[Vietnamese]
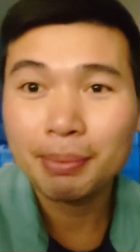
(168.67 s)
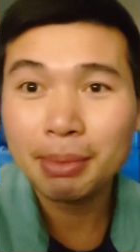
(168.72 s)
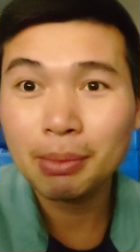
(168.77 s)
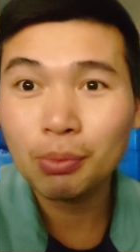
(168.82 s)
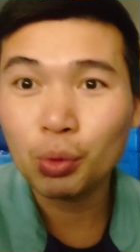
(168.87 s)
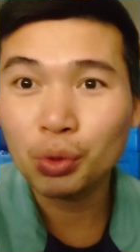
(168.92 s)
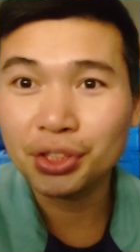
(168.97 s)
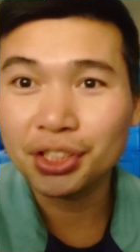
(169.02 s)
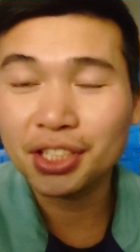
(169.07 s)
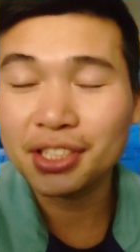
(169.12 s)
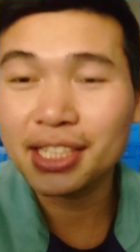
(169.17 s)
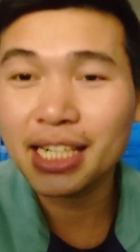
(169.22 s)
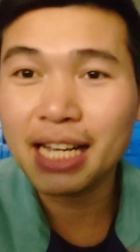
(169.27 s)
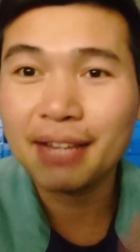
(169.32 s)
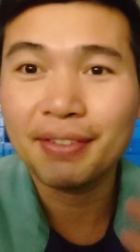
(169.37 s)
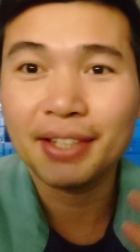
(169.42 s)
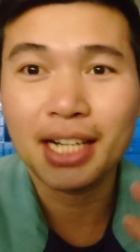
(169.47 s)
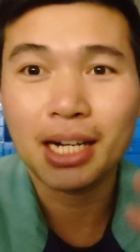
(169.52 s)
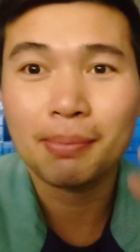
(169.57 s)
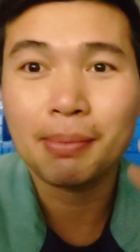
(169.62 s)
thì mình muốn chia
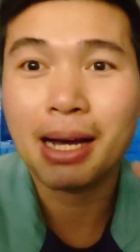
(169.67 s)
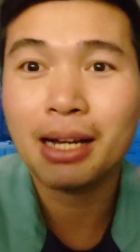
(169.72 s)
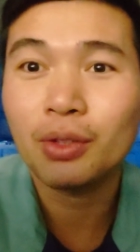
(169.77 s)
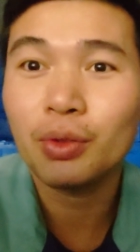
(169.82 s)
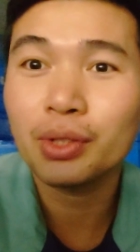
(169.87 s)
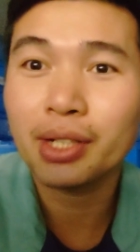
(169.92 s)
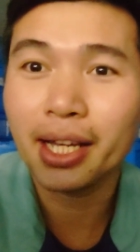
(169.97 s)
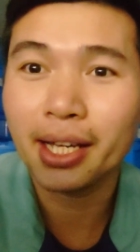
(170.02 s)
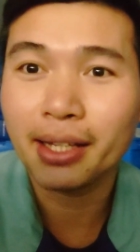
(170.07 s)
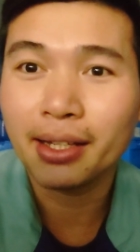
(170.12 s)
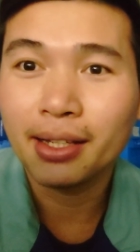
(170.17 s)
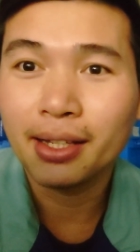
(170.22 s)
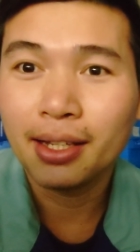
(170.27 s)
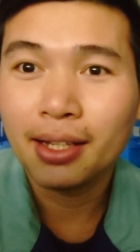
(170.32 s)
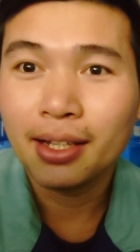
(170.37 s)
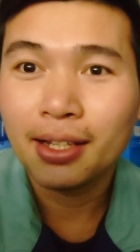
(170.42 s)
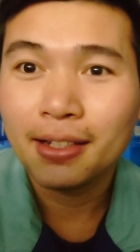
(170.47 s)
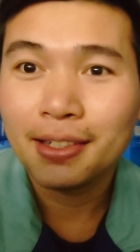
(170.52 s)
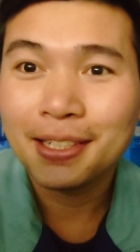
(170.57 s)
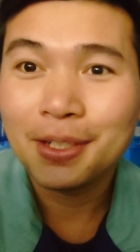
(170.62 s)
sẻ với các bạn luôn này
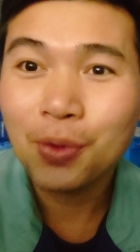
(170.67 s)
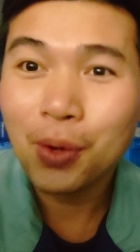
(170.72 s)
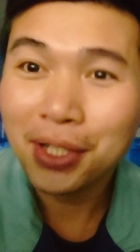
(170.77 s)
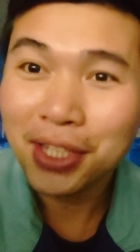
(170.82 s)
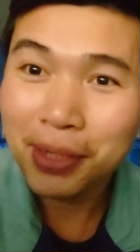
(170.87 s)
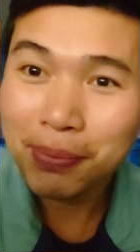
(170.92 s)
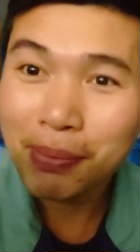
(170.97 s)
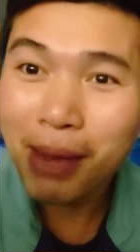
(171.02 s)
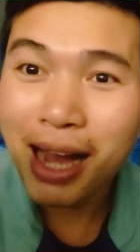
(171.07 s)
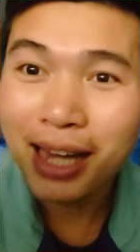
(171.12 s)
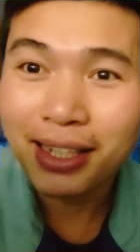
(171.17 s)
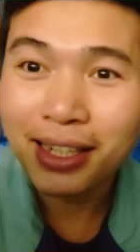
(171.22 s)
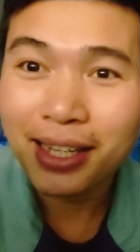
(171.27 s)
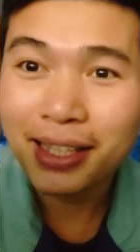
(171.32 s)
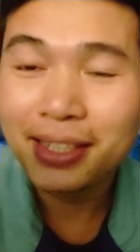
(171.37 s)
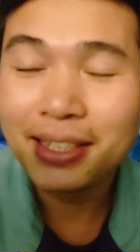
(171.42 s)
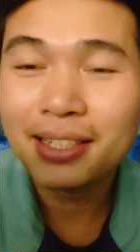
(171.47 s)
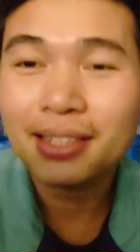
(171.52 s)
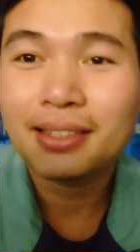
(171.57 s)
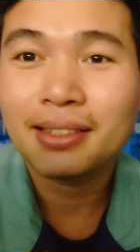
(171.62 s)
đi qua Nhật Bản
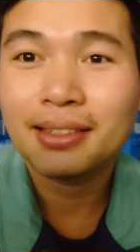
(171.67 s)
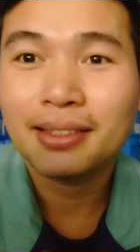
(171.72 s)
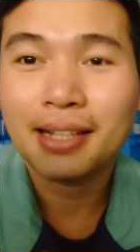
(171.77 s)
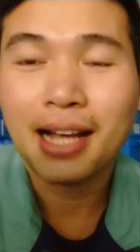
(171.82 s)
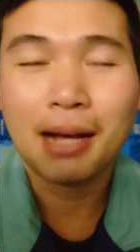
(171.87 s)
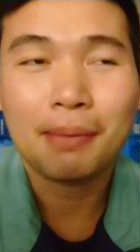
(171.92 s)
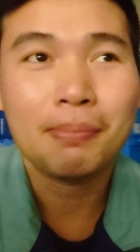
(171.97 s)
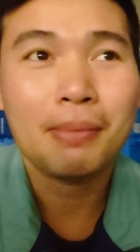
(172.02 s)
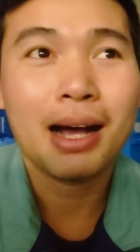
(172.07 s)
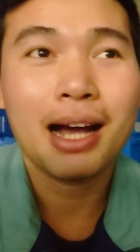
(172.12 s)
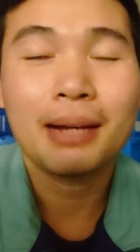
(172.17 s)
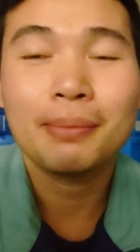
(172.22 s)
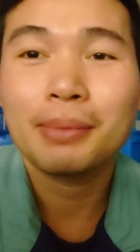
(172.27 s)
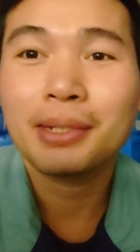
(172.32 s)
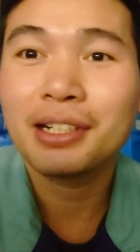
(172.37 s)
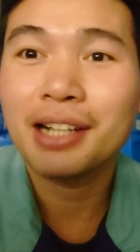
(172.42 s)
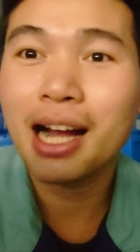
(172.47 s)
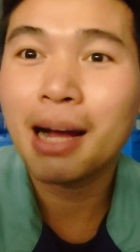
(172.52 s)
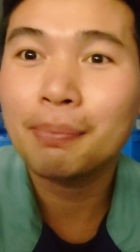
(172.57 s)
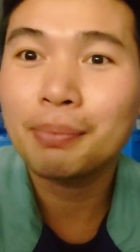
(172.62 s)
này á các
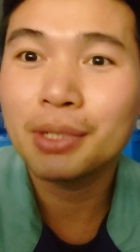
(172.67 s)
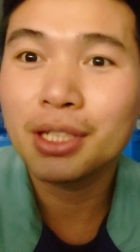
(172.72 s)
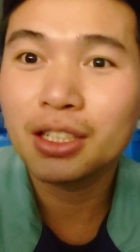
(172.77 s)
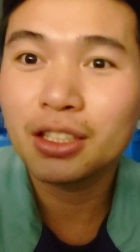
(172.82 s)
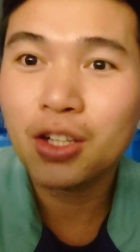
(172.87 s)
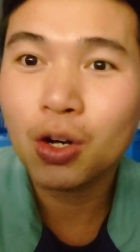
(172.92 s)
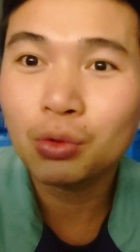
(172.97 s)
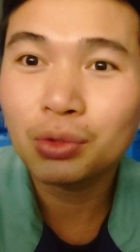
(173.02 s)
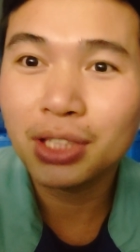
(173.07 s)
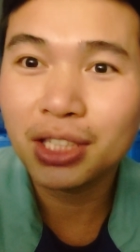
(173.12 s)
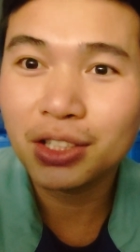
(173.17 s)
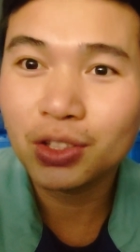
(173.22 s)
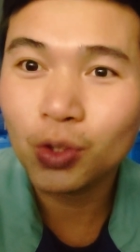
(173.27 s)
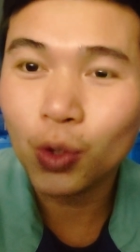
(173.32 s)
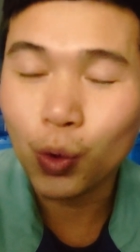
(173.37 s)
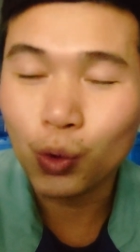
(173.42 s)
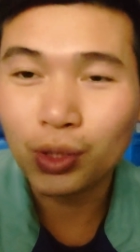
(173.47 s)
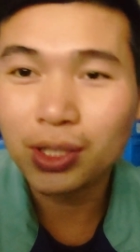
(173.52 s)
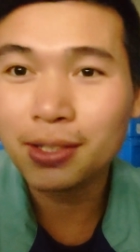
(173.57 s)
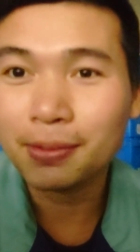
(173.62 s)
bạn mà được gặp được công ty
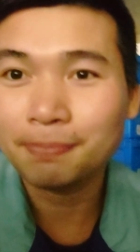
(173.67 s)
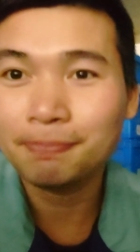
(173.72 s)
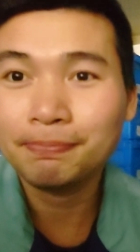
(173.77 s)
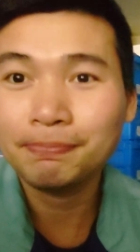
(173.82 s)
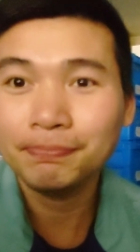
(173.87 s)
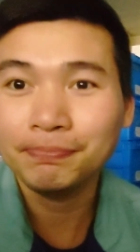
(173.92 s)
tốt á